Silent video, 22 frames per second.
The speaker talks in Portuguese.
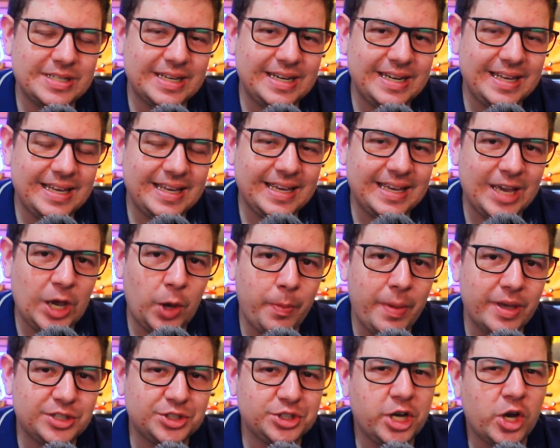ele
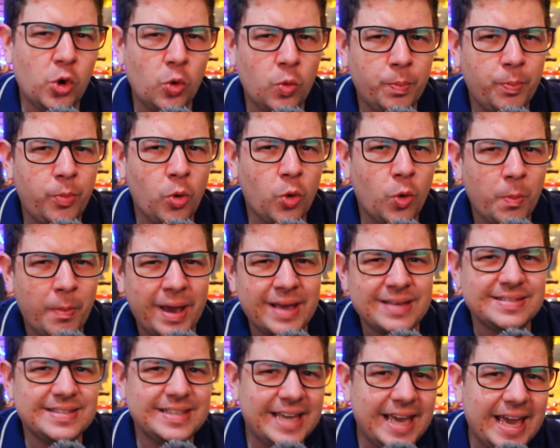realmente ganhou um pouco
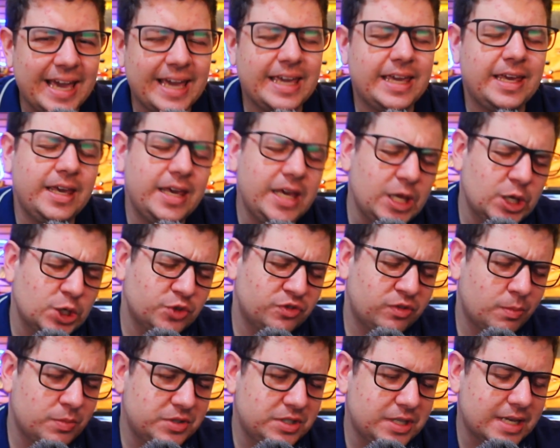mais de requinte,
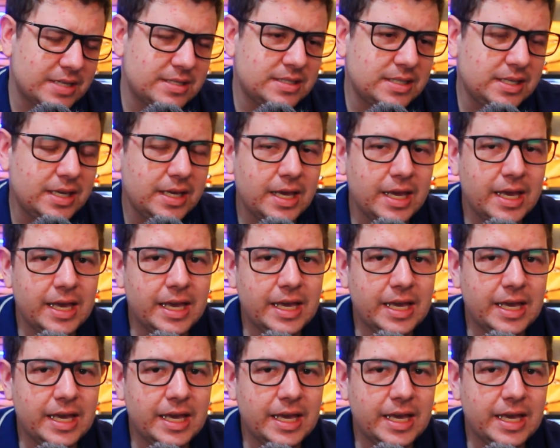vamos dizer assim,